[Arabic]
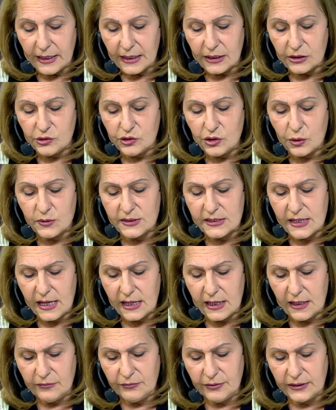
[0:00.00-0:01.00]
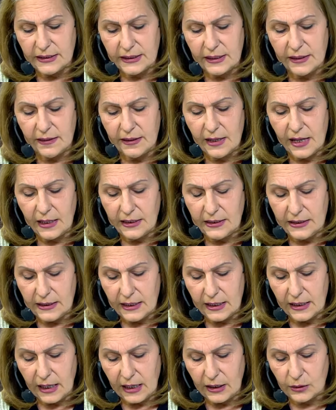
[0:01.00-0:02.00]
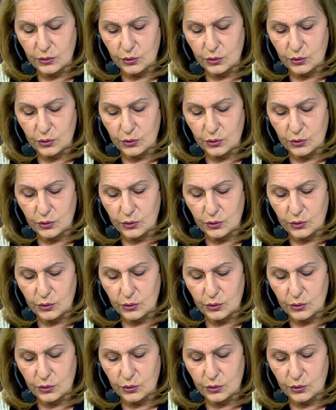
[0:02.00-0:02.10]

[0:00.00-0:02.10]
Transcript: الجوزاء الفترة الثانية رح